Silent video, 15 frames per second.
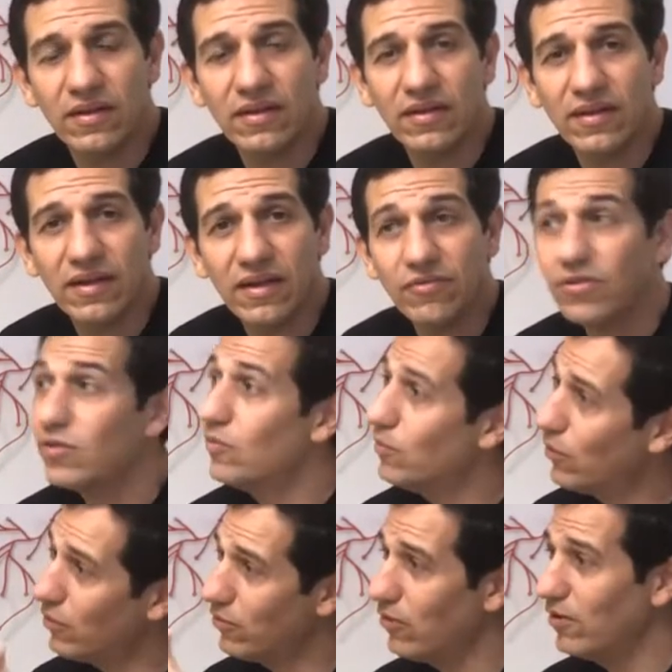É, fica um
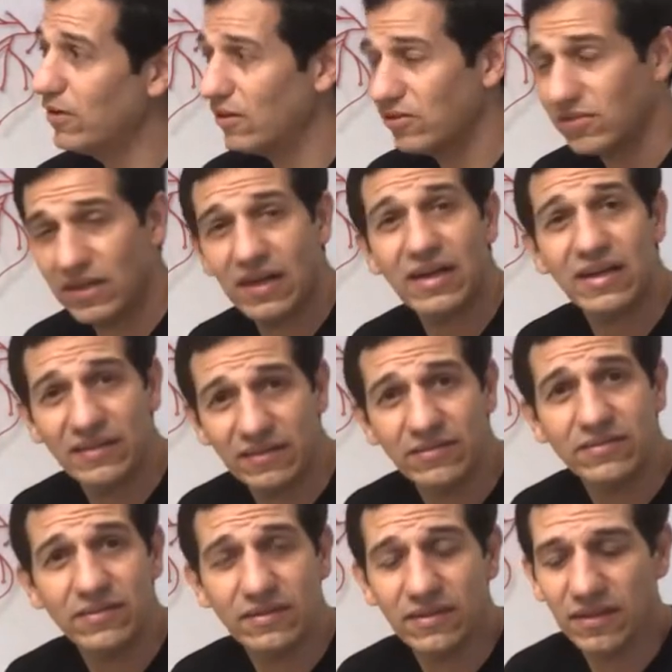pouco de olho na estrada
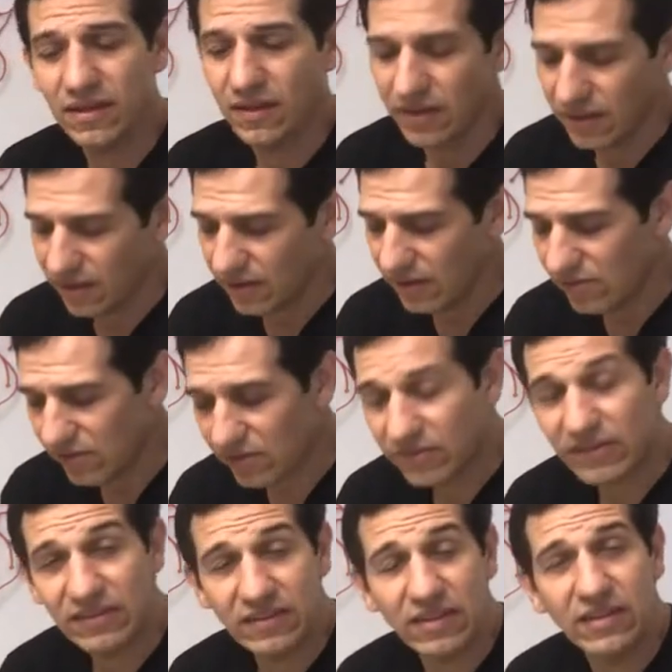e vai
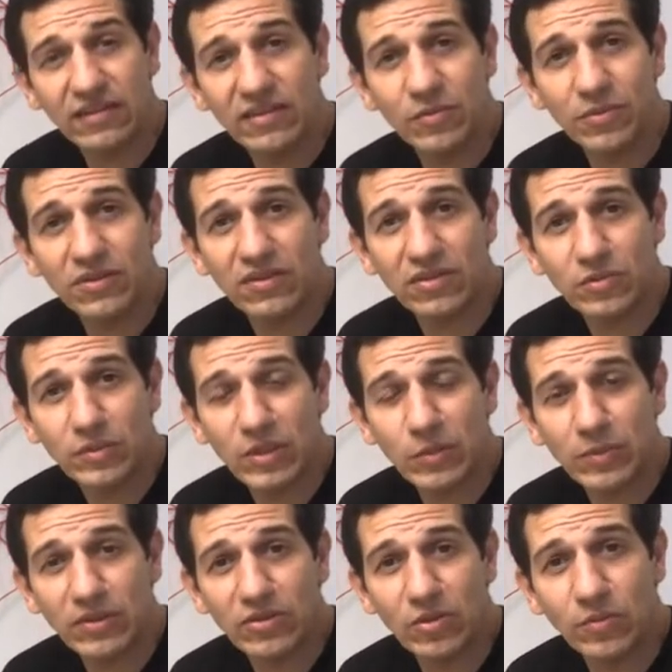fazendo aqui teu
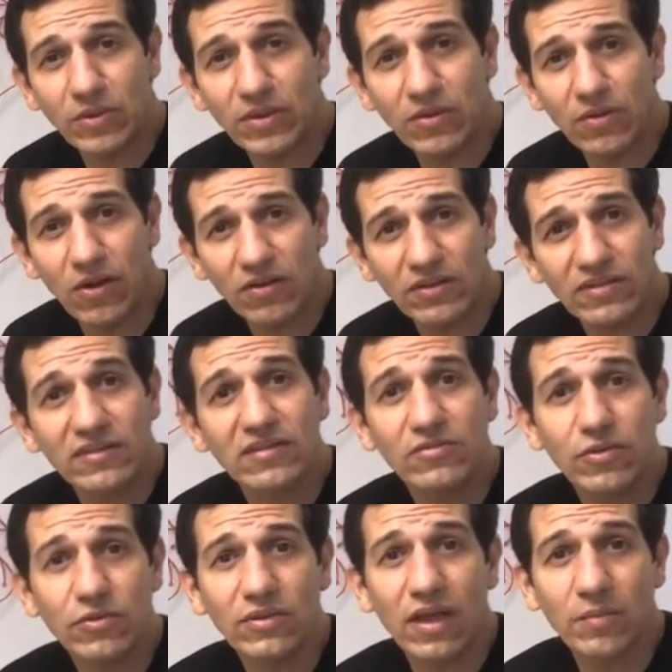procedimento para encher o pneu logo e
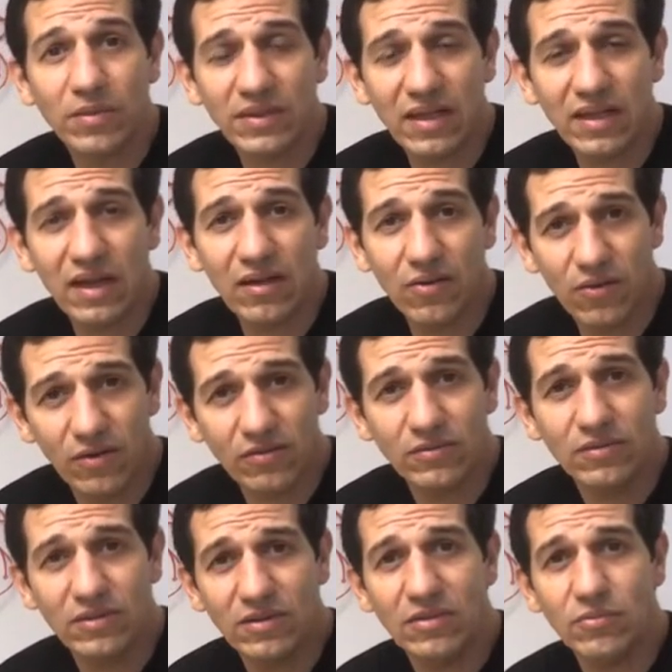voltar a pedalar
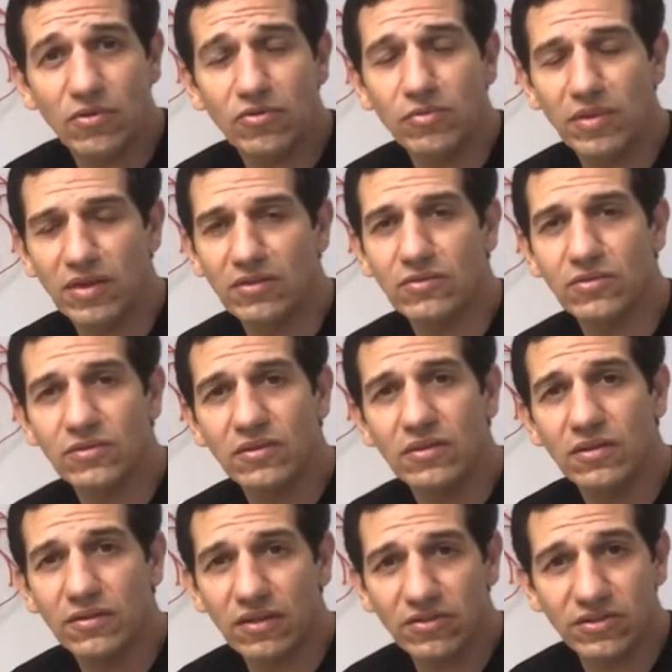logo em movimento,
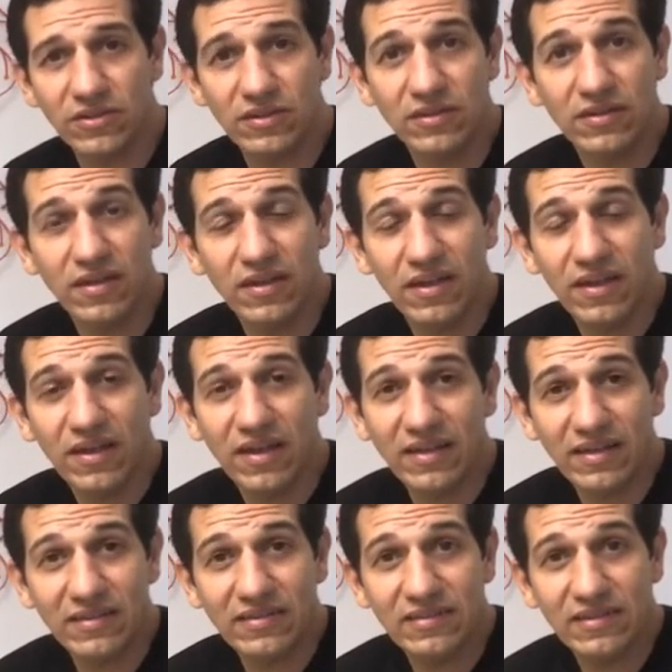que eu acho que
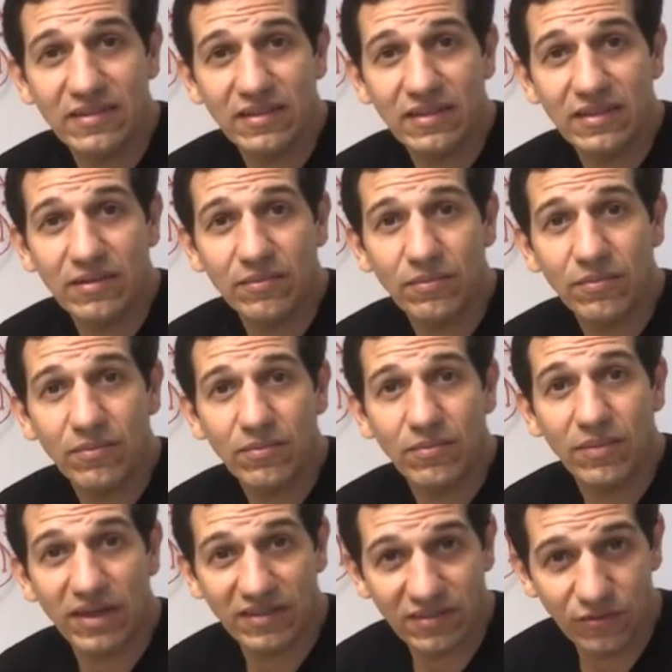além de ser
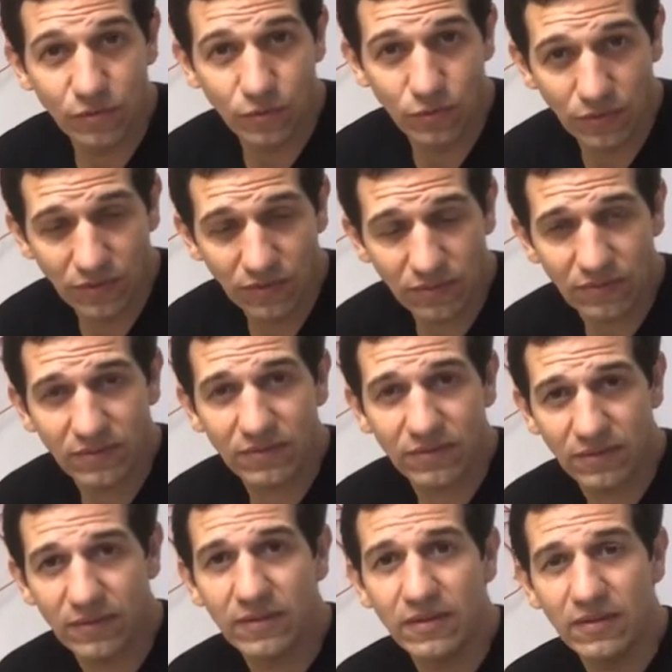mais seguro,
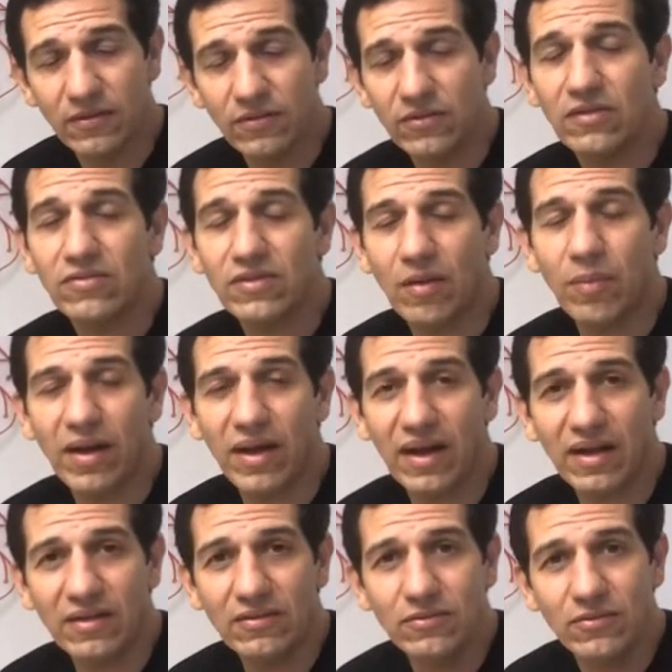do que ficar
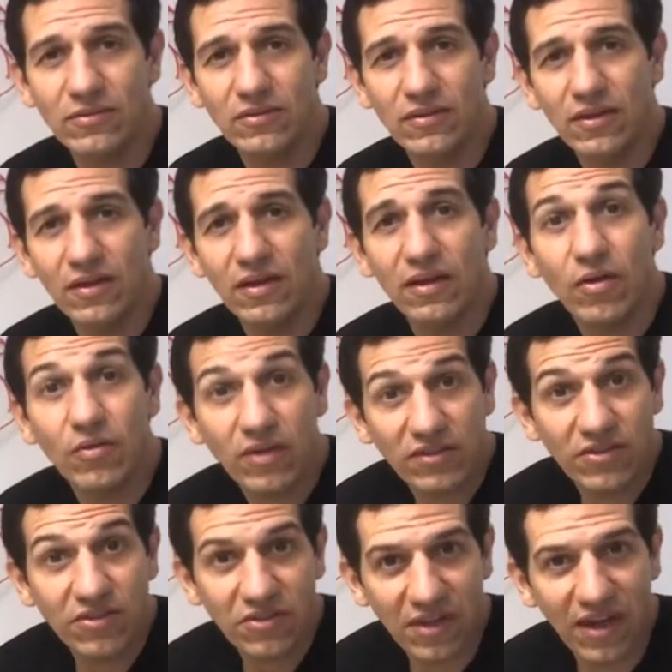parado. É o que a
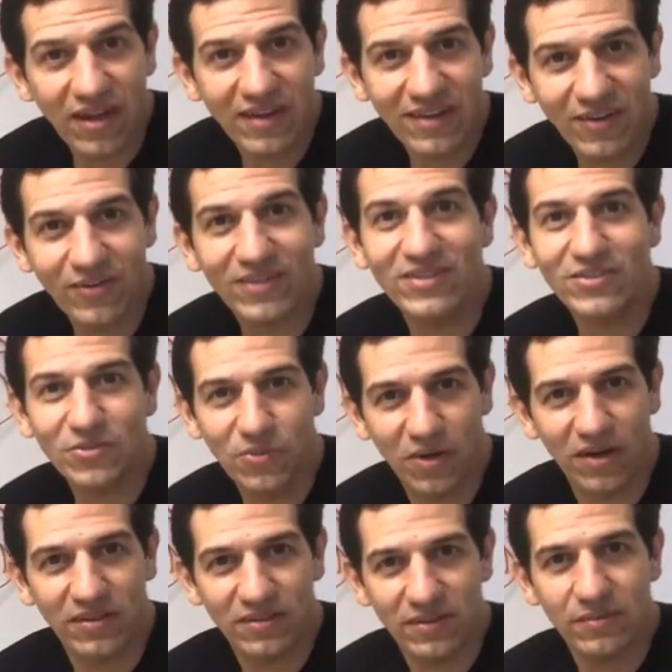gente quer, é o que a gente
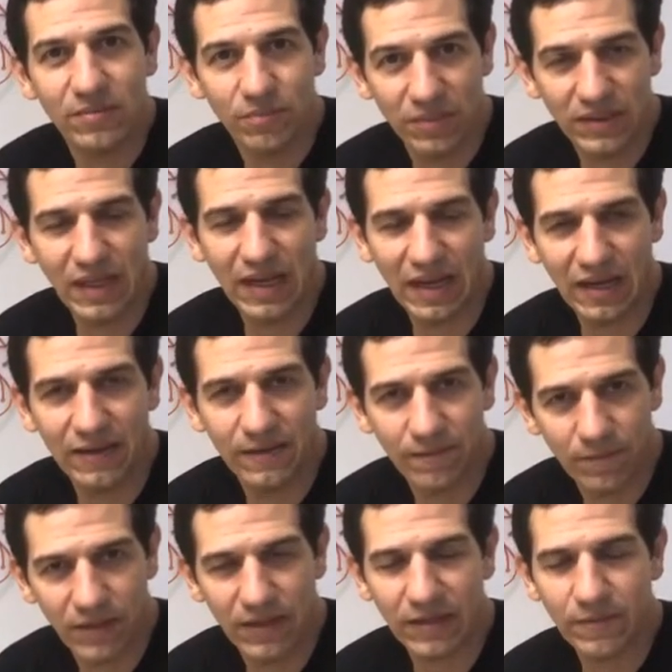gosta, pedalar,
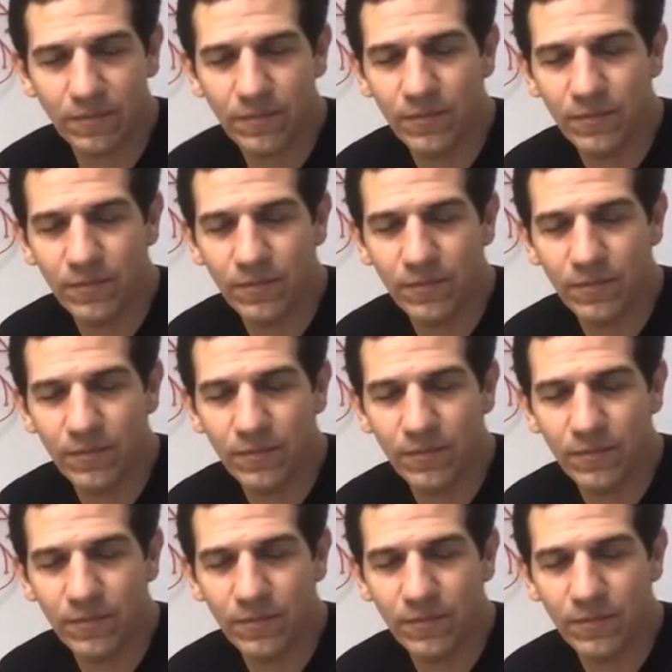não é?